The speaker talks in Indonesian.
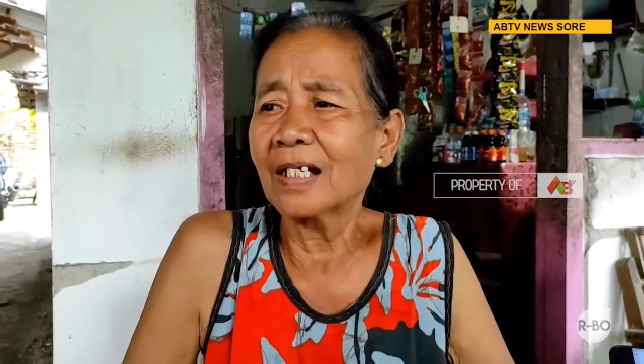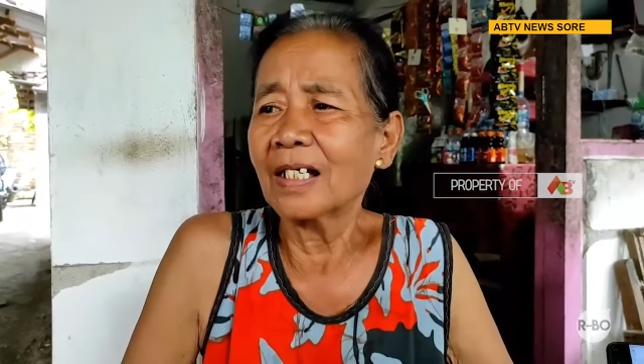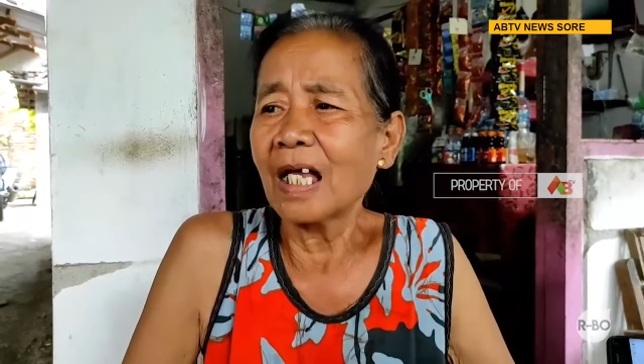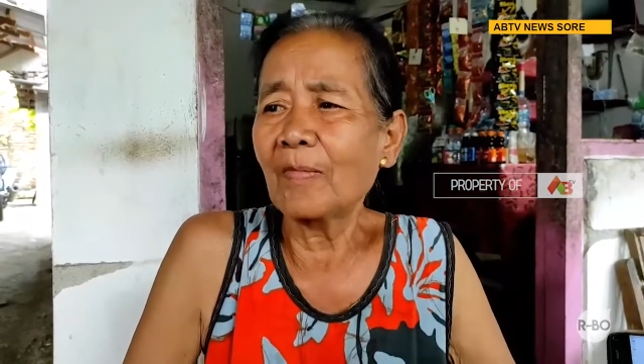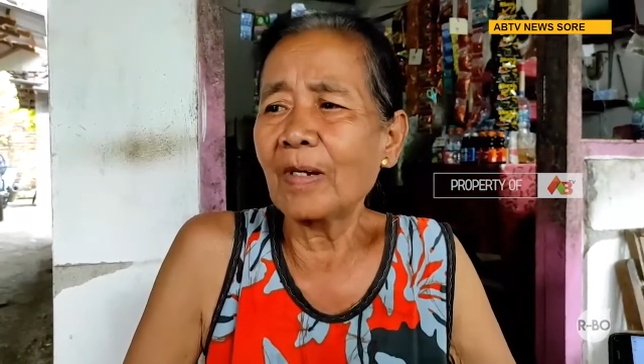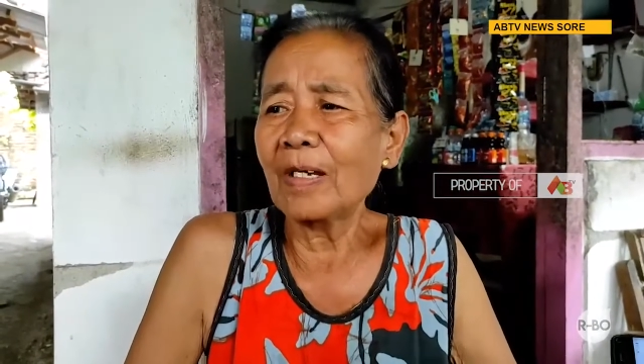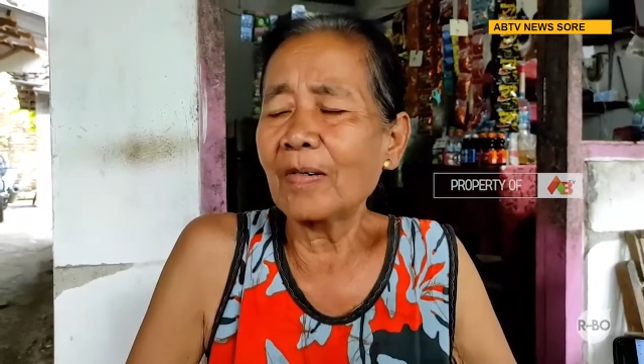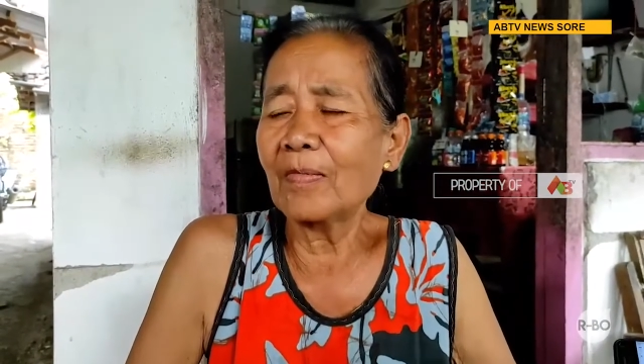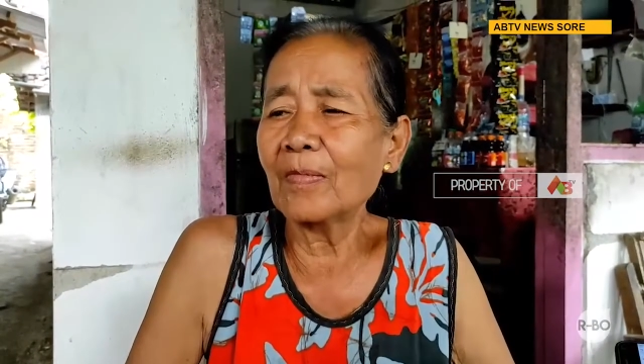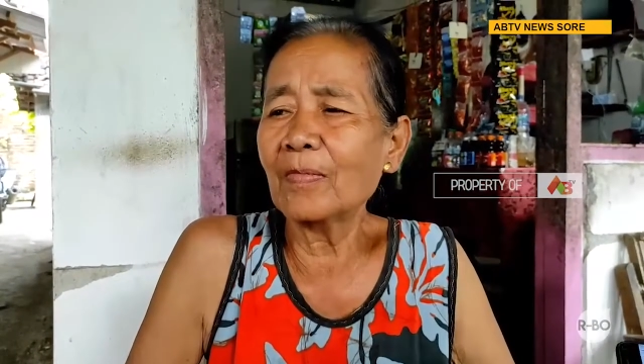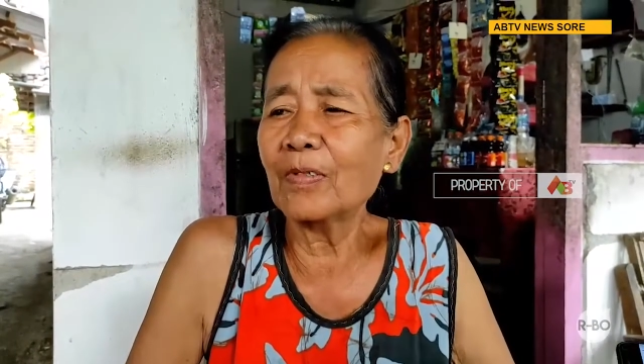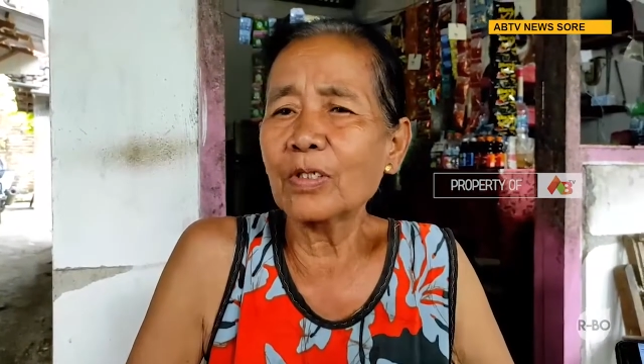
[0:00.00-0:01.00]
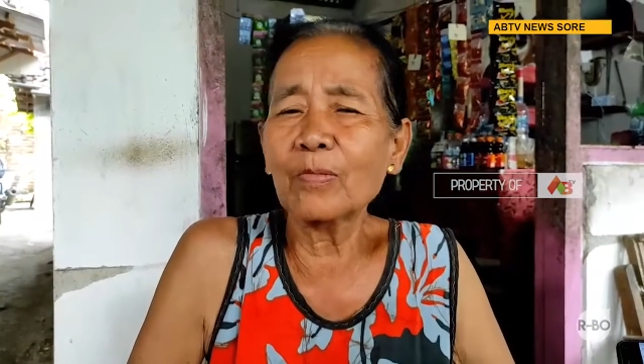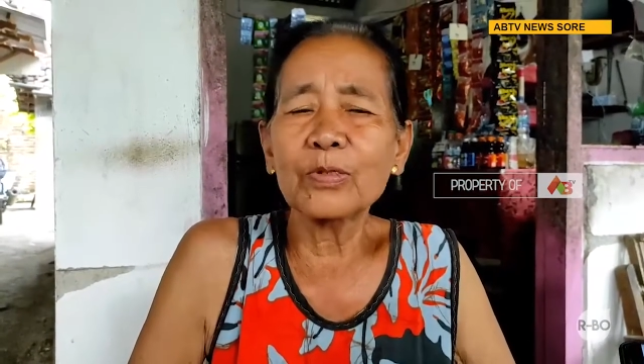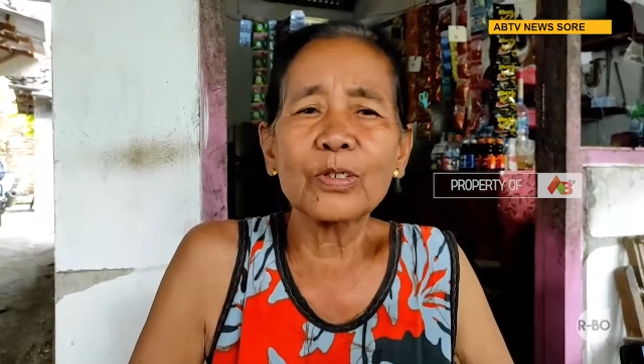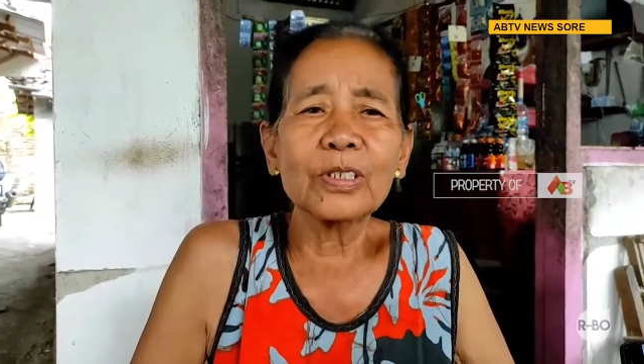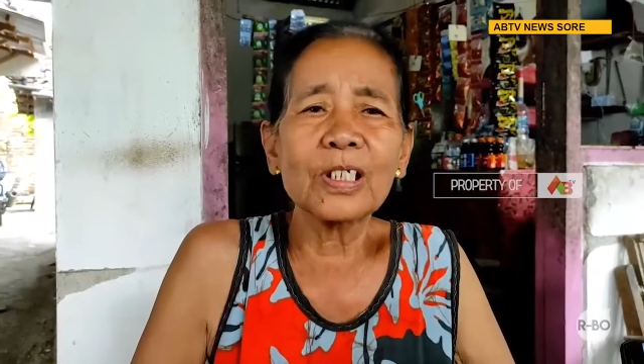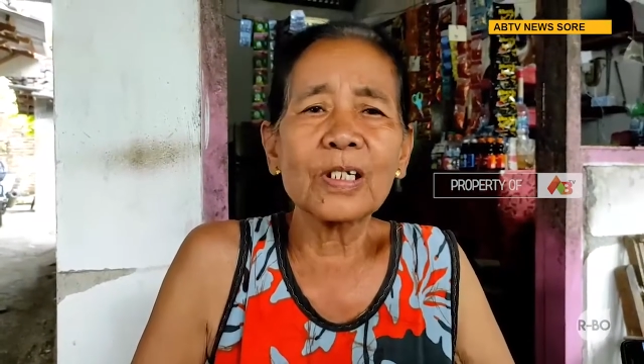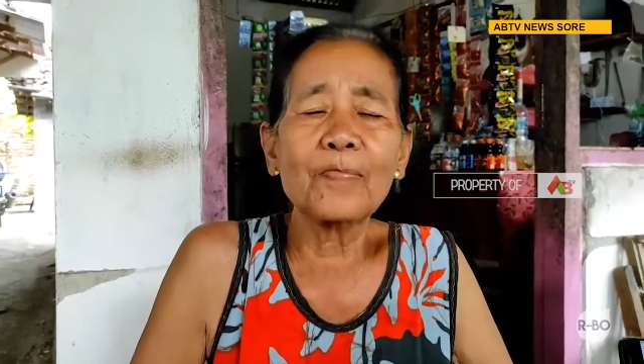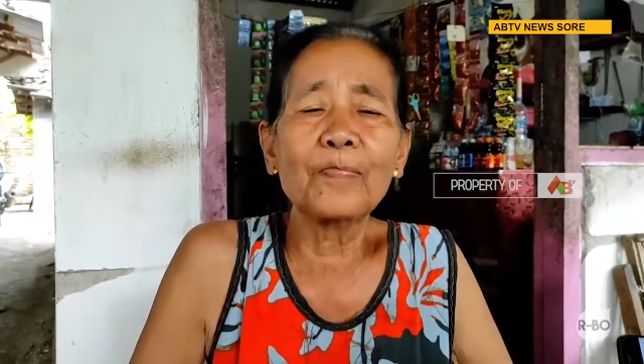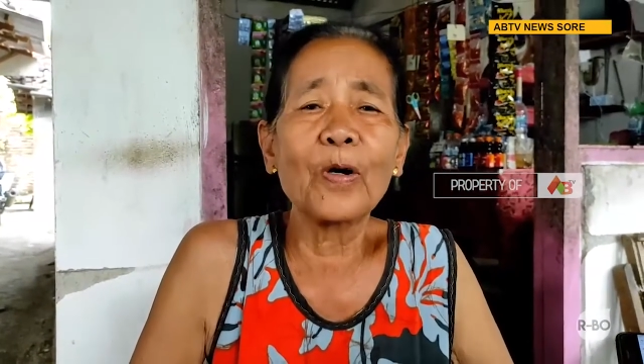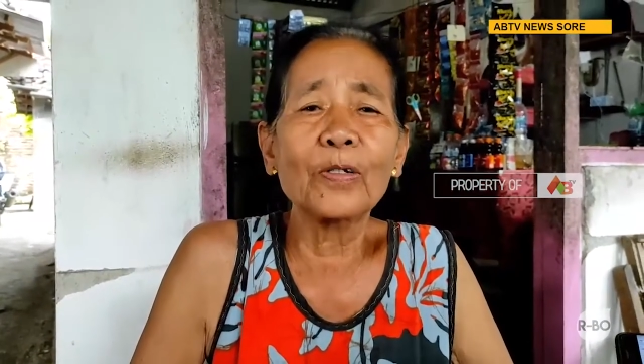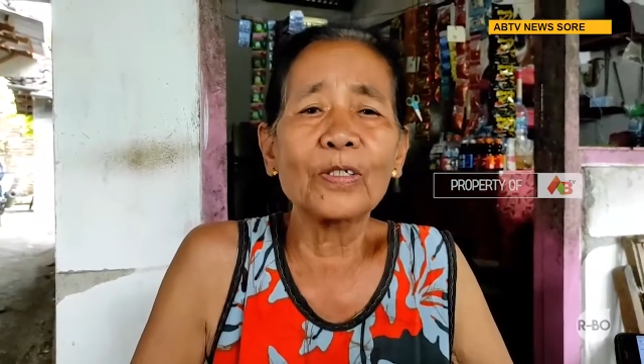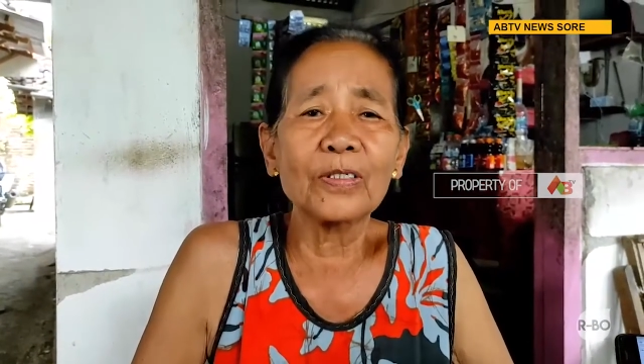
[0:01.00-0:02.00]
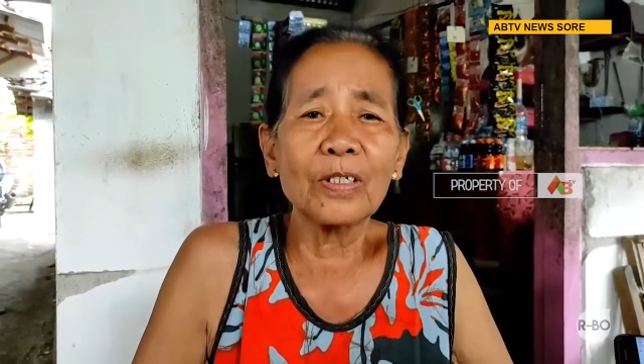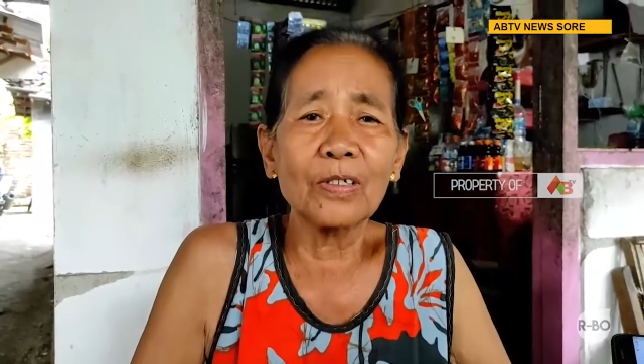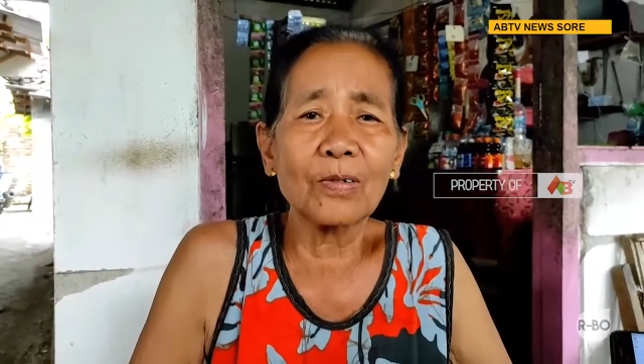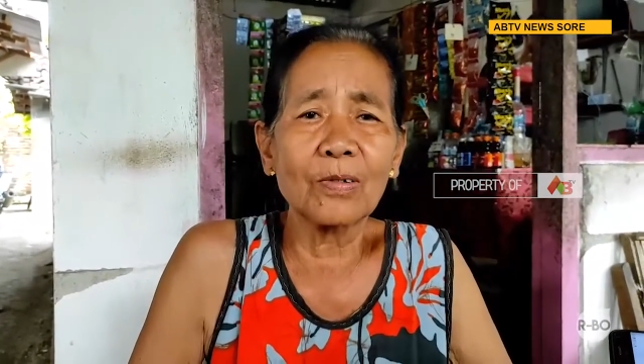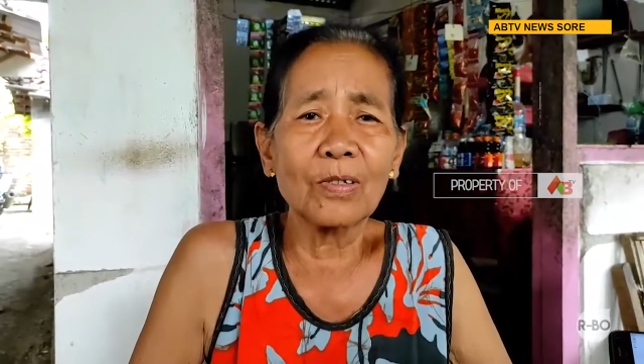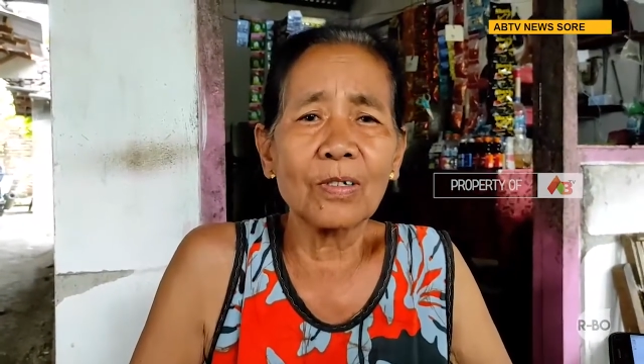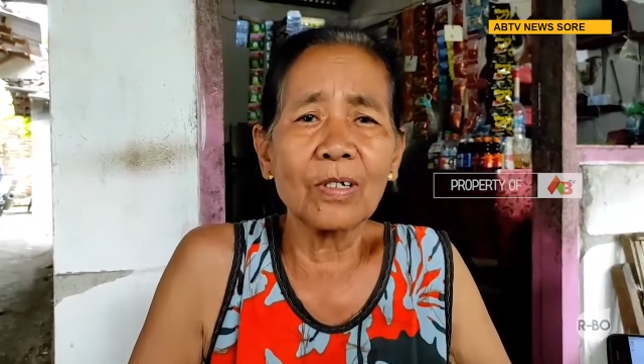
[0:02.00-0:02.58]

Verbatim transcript: ambek bisa buset ten kebon ngoten lho.